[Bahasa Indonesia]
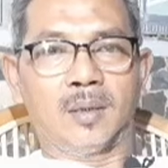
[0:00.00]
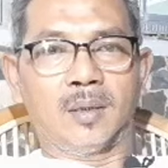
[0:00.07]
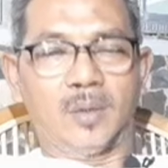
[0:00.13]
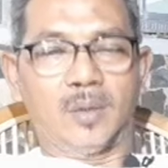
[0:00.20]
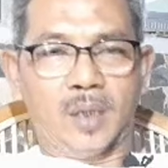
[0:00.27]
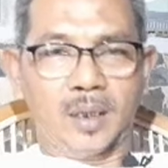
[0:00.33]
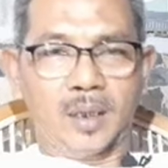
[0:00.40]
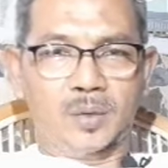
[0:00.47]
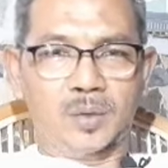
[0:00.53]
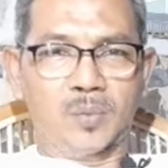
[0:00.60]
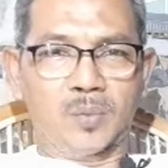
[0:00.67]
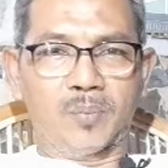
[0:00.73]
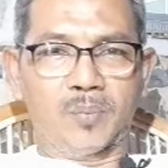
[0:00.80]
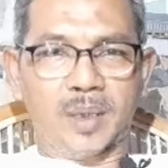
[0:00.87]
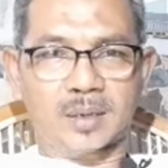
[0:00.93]
orang
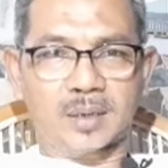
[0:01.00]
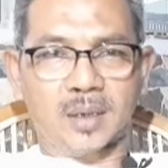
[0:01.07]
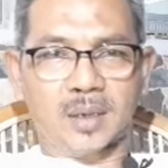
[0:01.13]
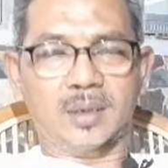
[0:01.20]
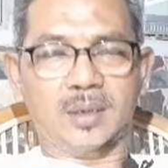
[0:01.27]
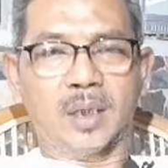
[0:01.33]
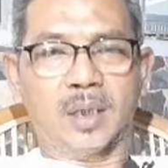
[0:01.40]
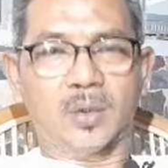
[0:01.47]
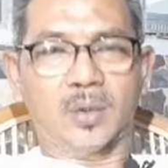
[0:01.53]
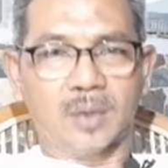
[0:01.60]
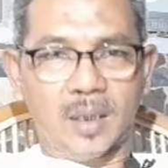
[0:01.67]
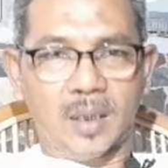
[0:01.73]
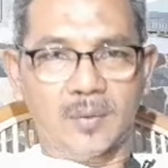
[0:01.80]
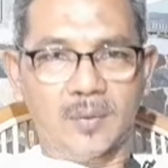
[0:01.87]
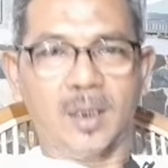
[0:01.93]
hidung pesek, jenggot
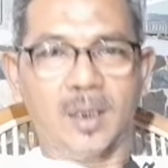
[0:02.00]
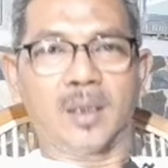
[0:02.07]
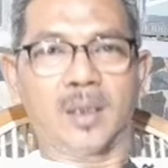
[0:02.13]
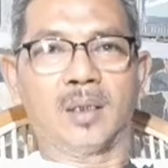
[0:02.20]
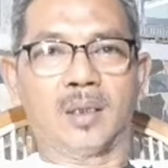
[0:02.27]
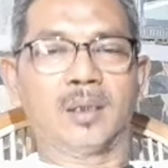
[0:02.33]
ngelawir,